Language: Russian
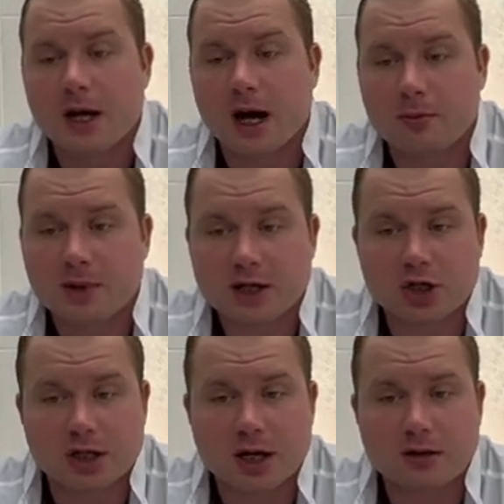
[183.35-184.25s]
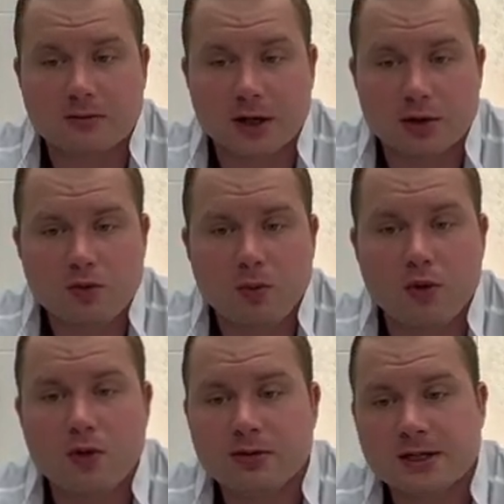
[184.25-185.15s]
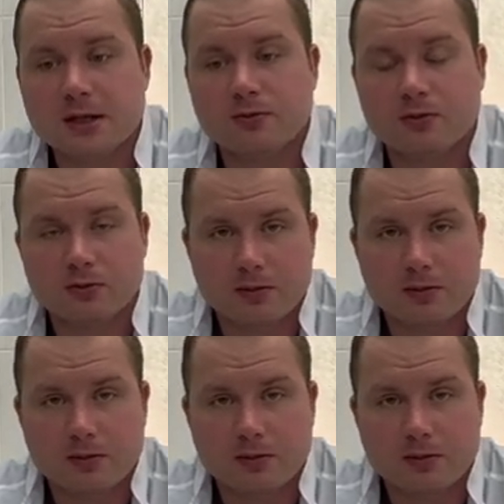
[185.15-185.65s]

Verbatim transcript: Опять же, я говорю по, всему,